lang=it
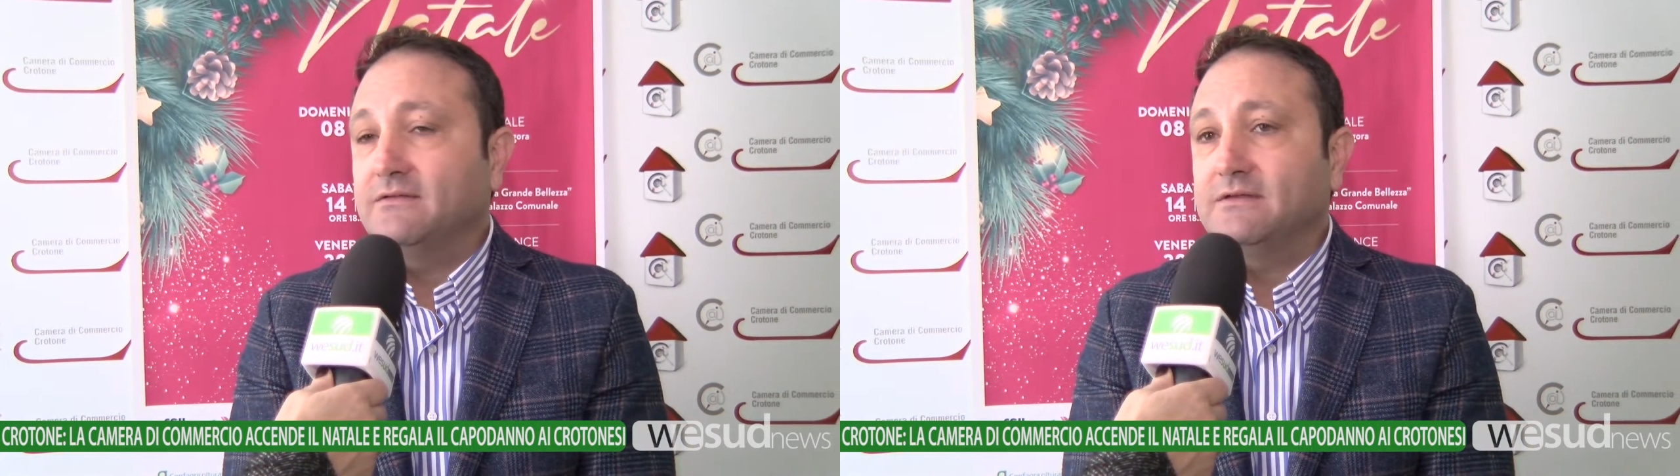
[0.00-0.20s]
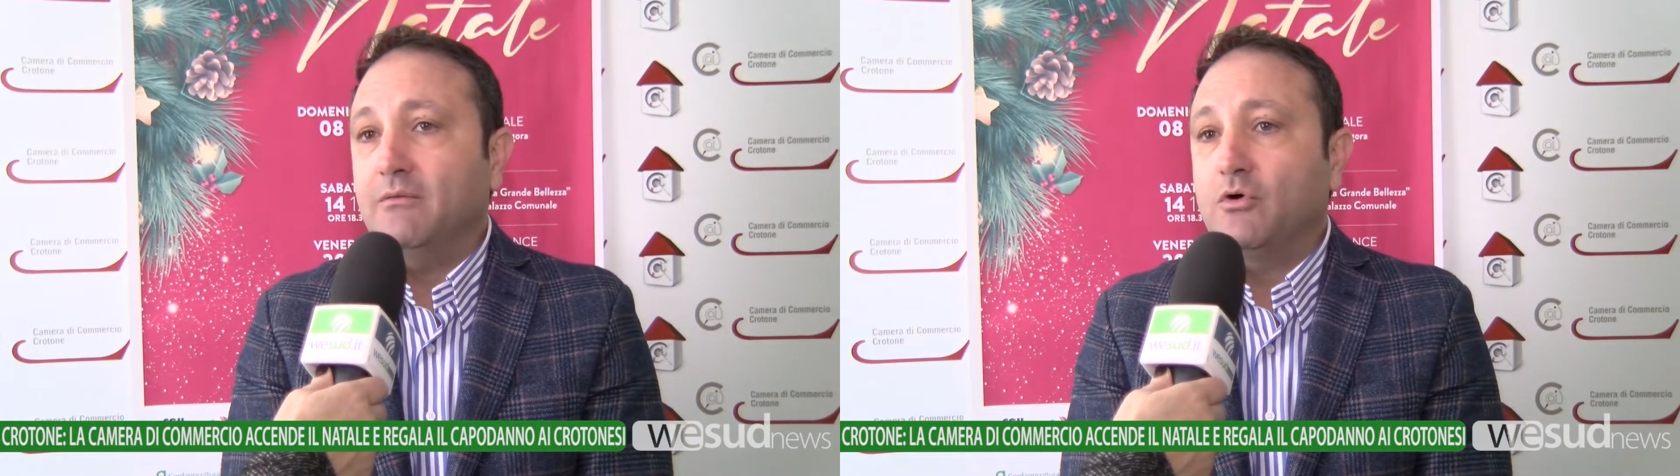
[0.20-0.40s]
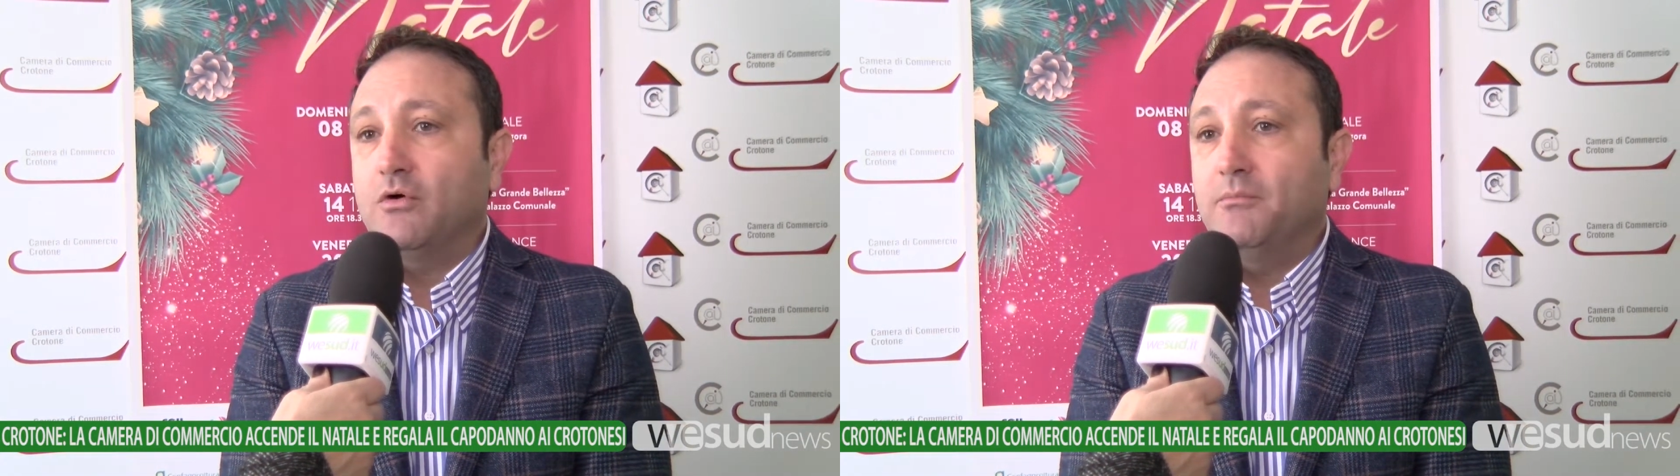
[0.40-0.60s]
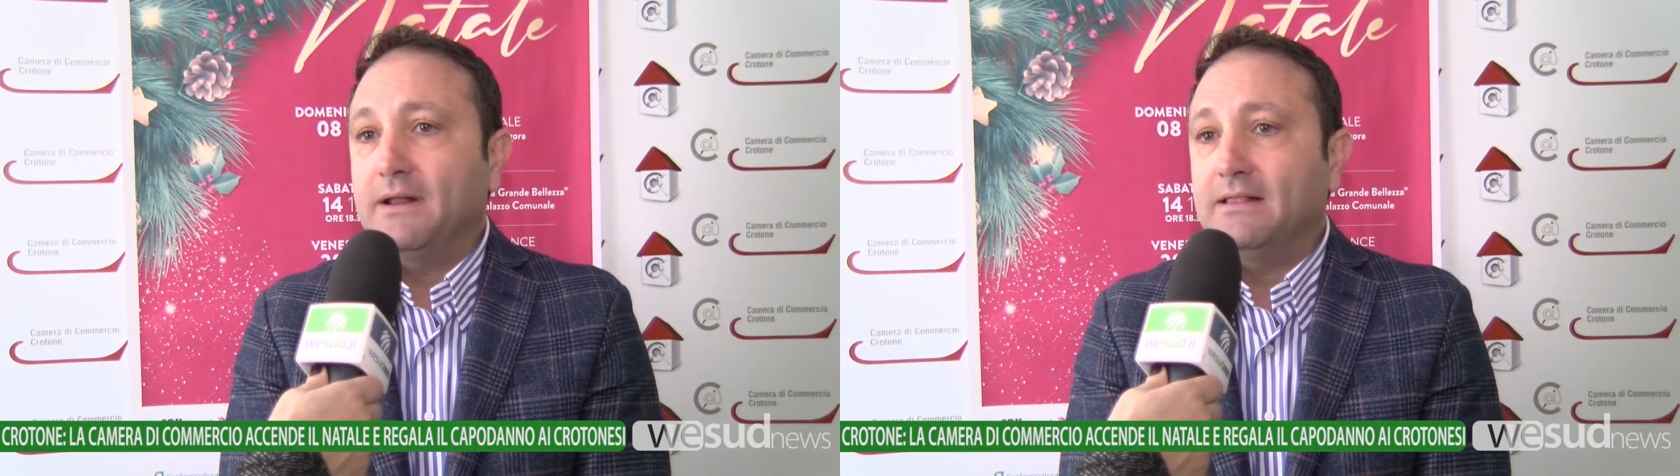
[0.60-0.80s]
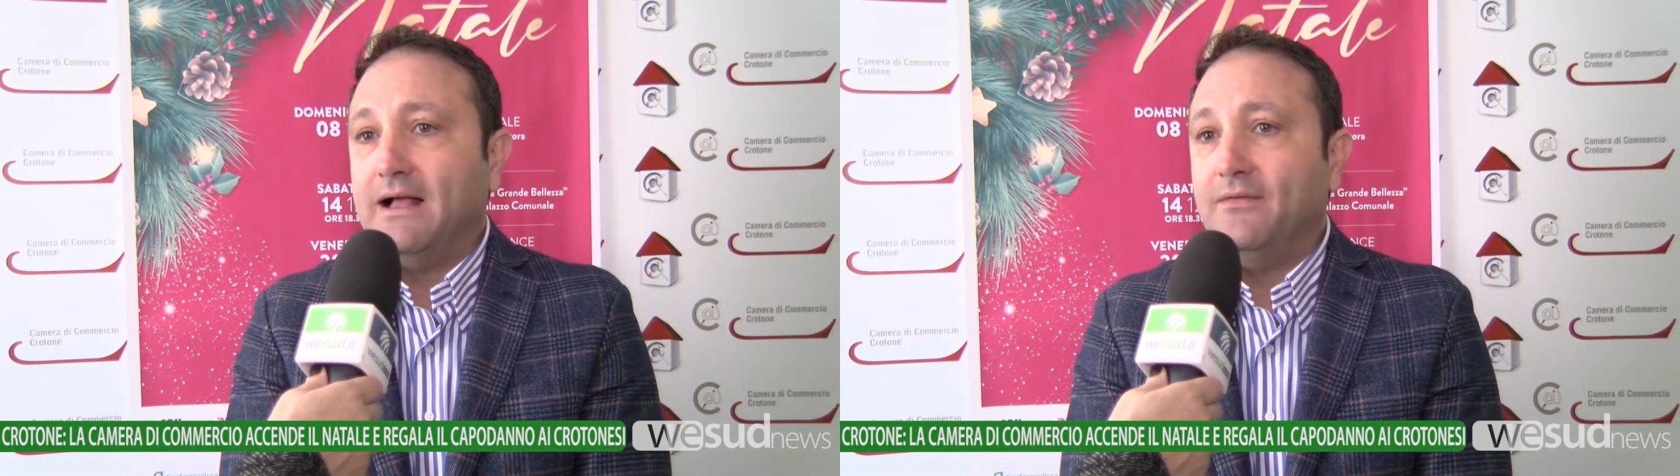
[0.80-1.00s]
stiamo
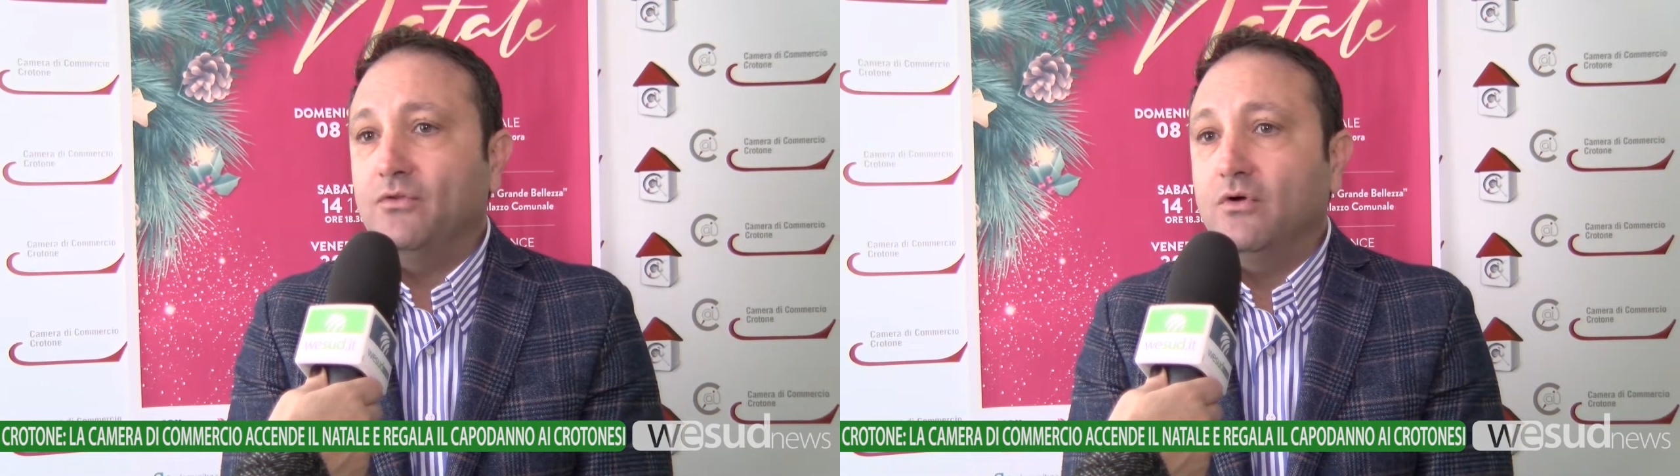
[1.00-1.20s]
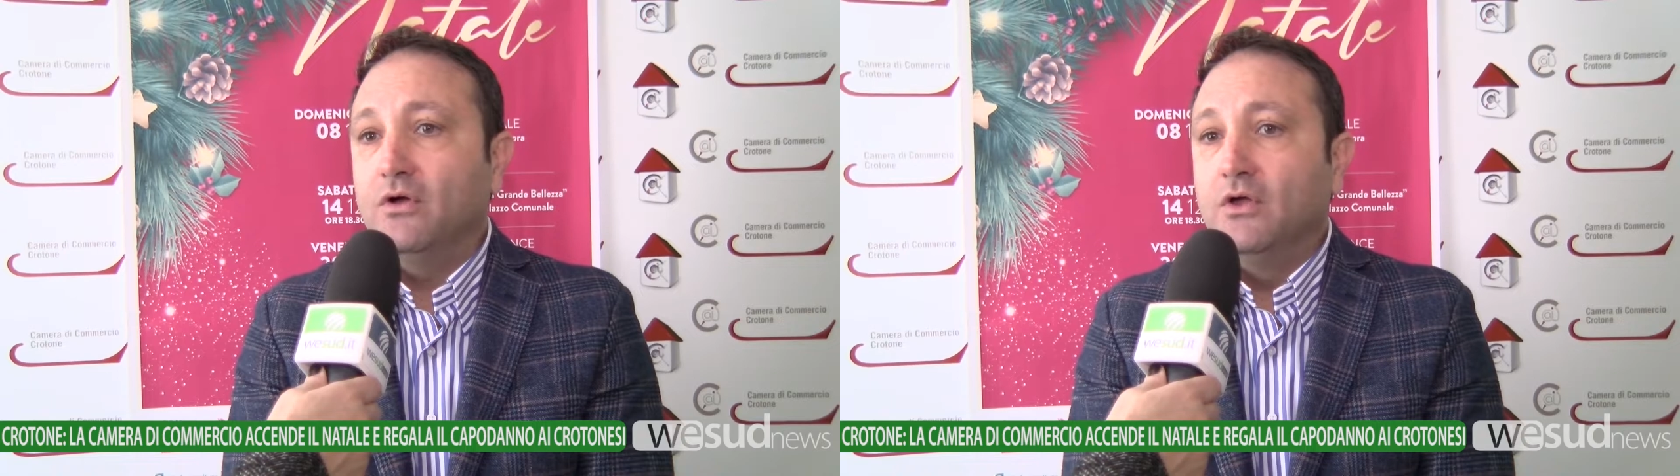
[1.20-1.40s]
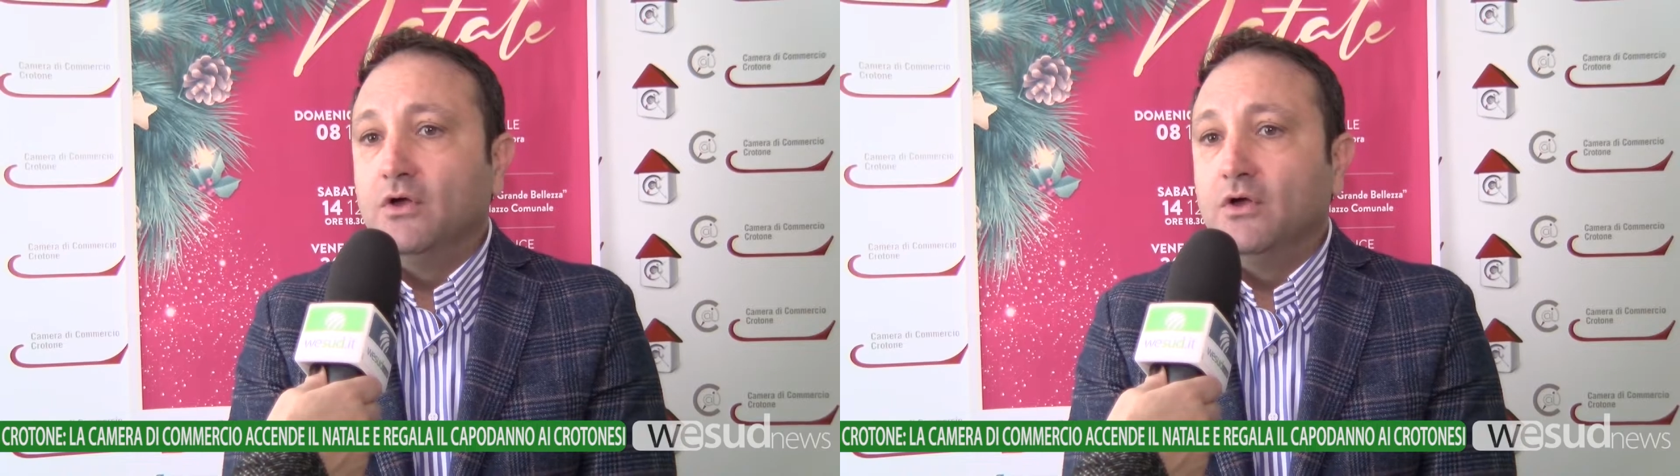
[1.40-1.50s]
completando